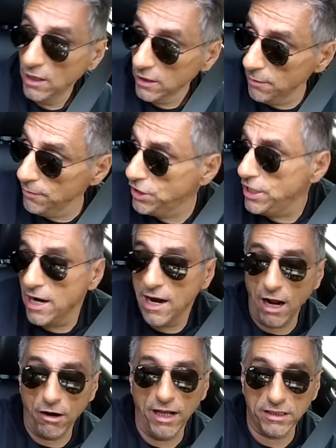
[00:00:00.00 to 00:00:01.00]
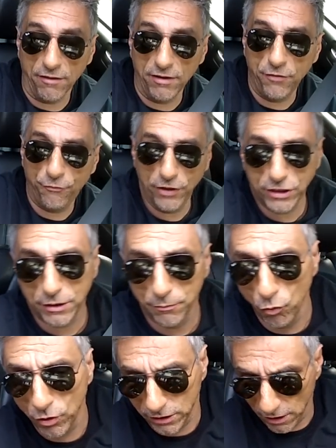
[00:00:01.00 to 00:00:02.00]
que me chegaram aí através do
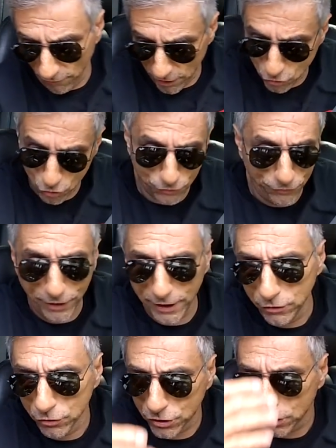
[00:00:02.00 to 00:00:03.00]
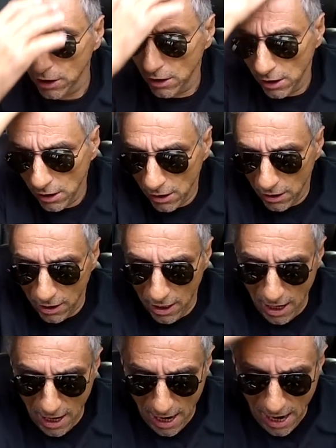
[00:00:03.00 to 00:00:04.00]
Facebook, através dos vídeos.
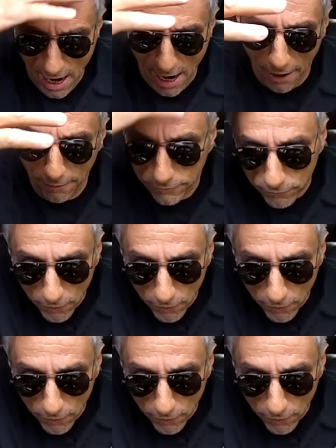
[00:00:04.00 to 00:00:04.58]
É...